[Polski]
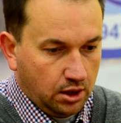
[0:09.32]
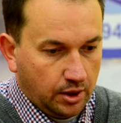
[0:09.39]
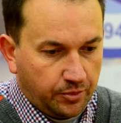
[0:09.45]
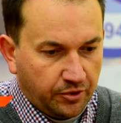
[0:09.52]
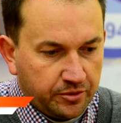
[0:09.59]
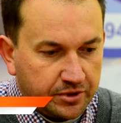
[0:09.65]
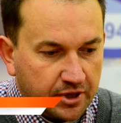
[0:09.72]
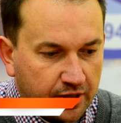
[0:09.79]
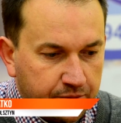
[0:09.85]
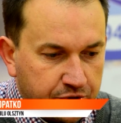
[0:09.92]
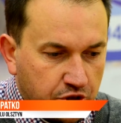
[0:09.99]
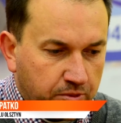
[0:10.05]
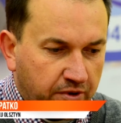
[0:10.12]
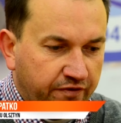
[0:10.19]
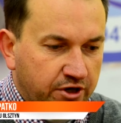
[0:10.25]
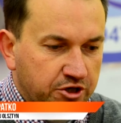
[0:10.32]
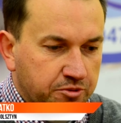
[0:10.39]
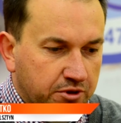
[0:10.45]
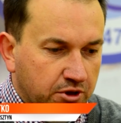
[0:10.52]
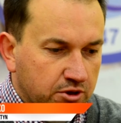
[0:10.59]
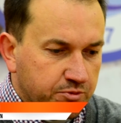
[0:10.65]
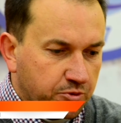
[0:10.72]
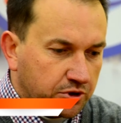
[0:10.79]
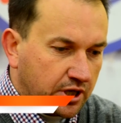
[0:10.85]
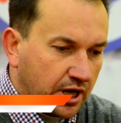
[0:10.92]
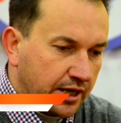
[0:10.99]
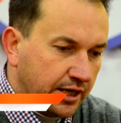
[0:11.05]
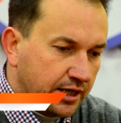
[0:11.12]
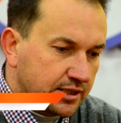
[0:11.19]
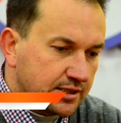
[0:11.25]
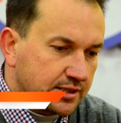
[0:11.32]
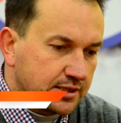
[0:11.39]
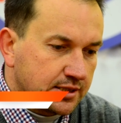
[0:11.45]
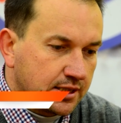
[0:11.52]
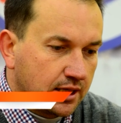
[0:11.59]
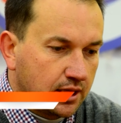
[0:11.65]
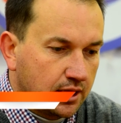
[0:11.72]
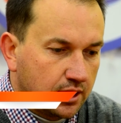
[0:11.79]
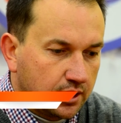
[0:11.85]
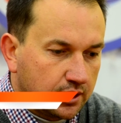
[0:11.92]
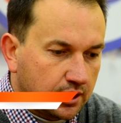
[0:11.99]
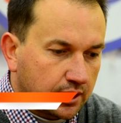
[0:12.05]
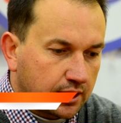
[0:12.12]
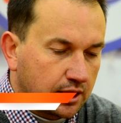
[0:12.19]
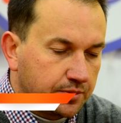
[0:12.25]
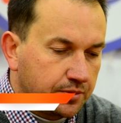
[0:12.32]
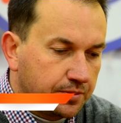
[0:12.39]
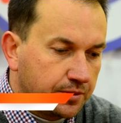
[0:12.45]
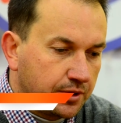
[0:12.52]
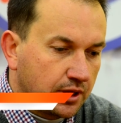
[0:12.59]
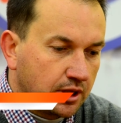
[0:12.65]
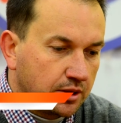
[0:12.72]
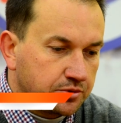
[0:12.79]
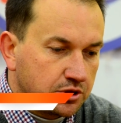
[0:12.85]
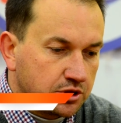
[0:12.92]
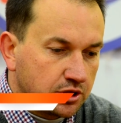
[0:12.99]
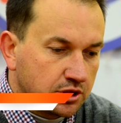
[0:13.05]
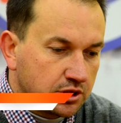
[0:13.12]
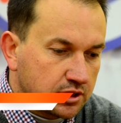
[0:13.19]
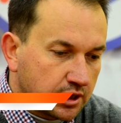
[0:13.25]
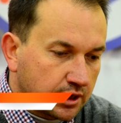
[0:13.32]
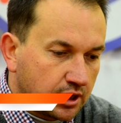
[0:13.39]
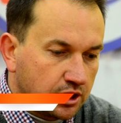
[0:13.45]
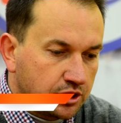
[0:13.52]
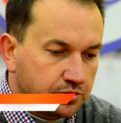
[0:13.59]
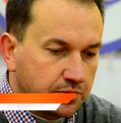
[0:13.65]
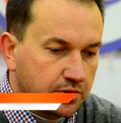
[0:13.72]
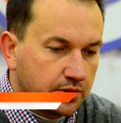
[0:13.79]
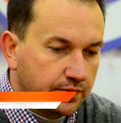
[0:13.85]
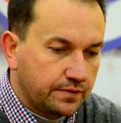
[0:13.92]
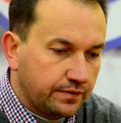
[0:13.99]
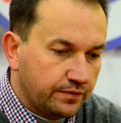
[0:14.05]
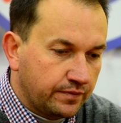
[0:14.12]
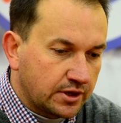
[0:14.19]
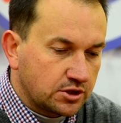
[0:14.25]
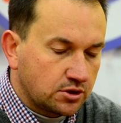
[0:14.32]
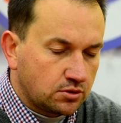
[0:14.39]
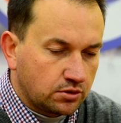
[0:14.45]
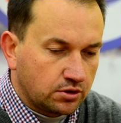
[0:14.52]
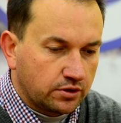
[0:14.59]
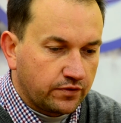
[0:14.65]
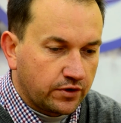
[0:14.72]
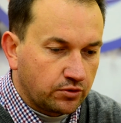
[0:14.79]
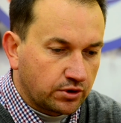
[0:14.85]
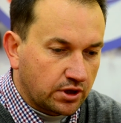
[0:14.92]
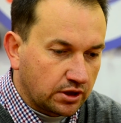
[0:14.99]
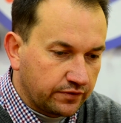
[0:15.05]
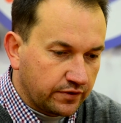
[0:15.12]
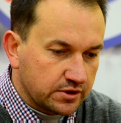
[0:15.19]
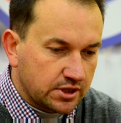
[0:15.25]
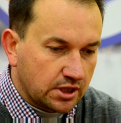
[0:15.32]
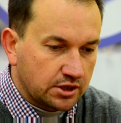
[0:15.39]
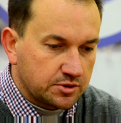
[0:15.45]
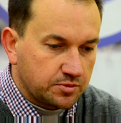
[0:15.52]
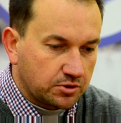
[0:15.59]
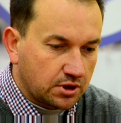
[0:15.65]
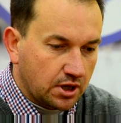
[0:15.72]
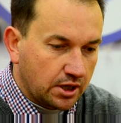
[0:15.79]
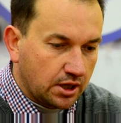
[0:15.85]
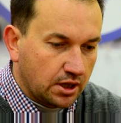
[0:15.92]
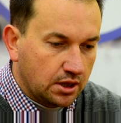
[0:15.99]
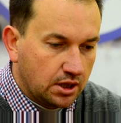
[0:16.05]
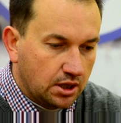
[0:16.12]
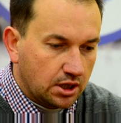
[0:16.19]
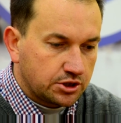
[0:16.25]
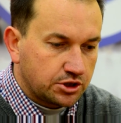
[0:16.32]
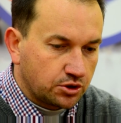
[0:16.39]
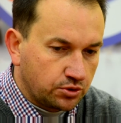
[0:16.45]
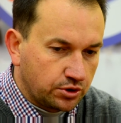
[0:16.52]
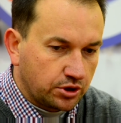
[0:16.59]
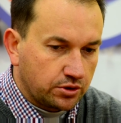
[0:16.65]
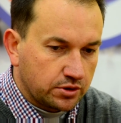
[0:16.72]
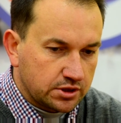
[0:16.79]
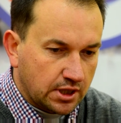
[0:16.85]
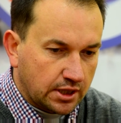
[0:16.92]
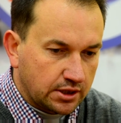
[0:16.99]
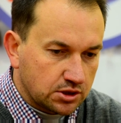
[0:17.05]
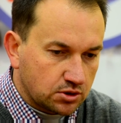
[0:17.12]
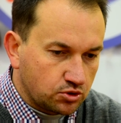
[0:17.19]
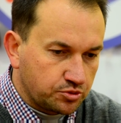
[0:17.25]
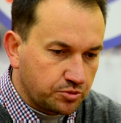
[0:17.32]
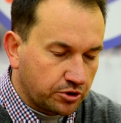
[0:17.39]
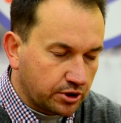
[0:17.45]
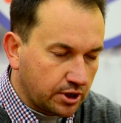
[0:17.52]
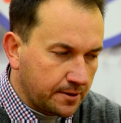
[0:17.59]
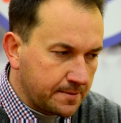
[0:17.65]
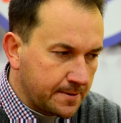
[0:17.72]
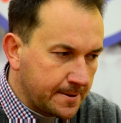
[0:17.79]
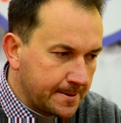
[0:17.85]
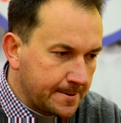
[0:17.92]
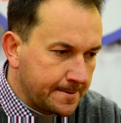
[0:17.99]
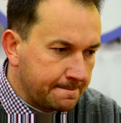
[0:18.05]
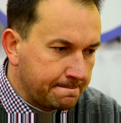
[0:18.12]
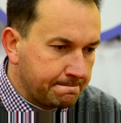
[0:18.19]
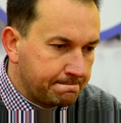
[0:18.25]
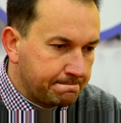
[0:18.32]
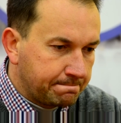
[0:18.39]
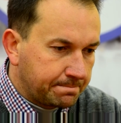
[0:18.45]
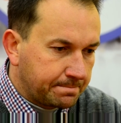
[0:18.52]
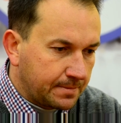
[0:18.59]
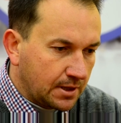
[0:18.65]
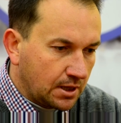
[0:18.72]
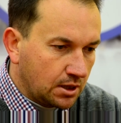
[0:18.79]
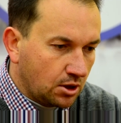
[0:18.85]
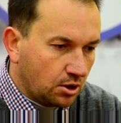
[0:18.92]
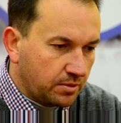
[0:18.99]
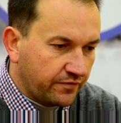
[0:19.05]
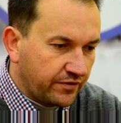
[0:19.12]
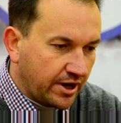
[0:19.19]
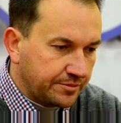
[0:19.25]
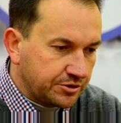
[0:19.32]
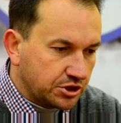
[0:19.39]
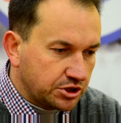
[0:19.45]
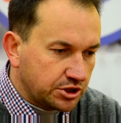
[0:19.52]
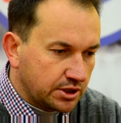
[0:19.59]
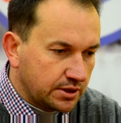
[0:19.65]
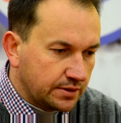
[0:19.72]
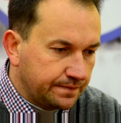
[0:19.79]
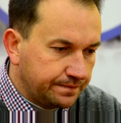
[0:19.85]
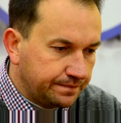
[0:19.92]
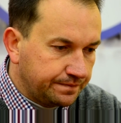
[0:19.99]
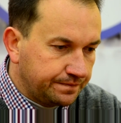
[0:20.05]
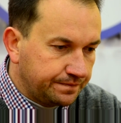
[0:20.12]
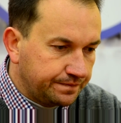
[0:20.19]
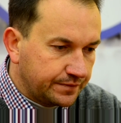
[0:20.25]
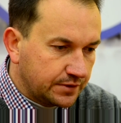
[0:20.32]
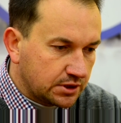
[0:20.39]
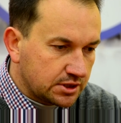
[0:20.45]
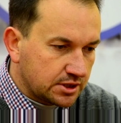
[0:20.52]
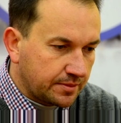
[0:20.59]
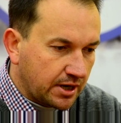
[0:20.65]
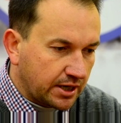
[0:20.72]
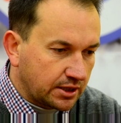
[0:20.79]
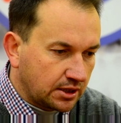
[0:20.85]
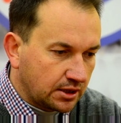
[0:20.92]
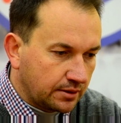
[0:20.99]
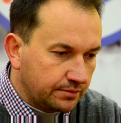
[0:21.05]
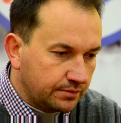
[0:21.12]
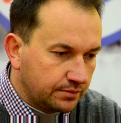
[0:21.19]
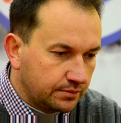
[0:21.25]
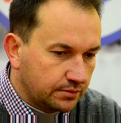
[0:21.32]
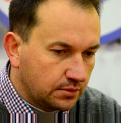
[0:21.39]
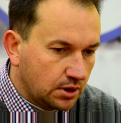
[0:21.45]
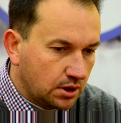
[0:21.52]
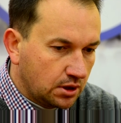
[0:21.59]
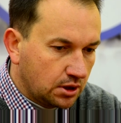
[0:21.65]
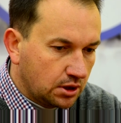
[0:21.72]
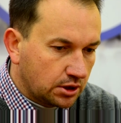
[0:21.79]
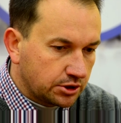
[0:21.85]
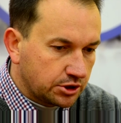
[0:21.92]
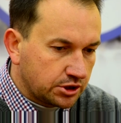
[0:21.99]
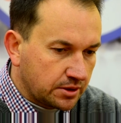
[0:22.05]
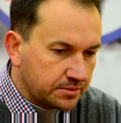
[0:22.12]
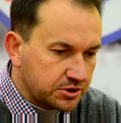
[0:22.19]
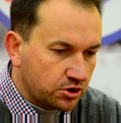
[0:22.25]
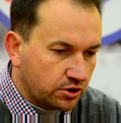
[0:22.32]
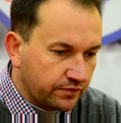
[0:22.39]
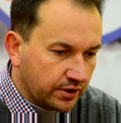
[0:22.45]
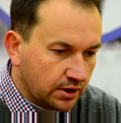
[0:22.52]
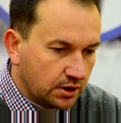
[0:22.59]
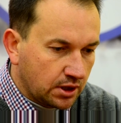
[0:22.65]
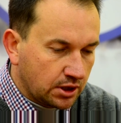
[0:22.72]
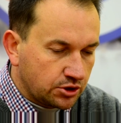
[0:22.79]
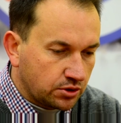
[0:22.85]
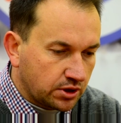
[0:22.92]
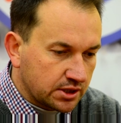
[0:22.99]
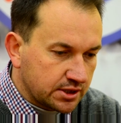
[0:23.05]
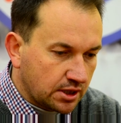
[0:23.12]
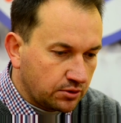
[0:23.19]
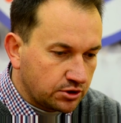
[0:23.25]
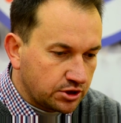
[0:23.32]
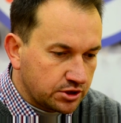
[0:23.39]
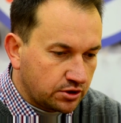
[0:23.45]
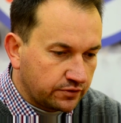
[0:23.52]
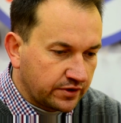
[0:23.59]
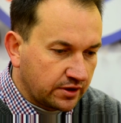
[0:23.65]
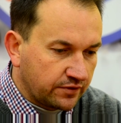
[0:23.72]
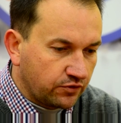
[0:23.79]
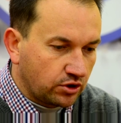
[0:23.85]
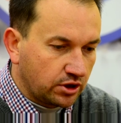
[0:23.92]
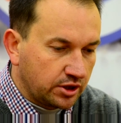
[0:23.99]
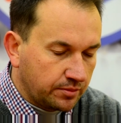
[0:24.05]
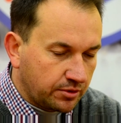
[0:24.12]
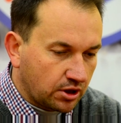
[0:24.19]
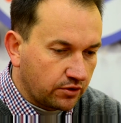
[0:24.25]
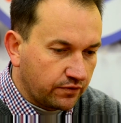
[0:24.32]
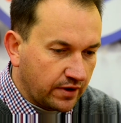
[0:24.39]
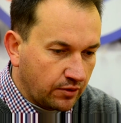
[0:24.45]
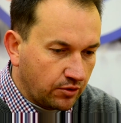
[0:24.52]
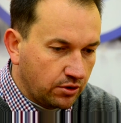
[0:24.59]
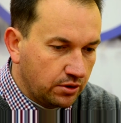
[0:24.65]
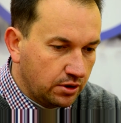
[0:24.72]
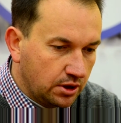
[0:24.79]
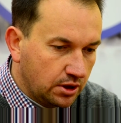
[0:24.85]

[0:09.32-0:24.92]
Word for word: Ja powiem tak, my się obawialiśmy tego spotkania z takiej jednej przyczyny, że zagraliśmy w bardzo trudnych warunkach dwa ostatnie spotkania, a szczególnie to ostatnie z Kluczborkiem. I obawiałem się, że, że zabraknie nam gdzieś tam zdrowia, a się okazało, że zdrowia nam w ogóle nie brakowało.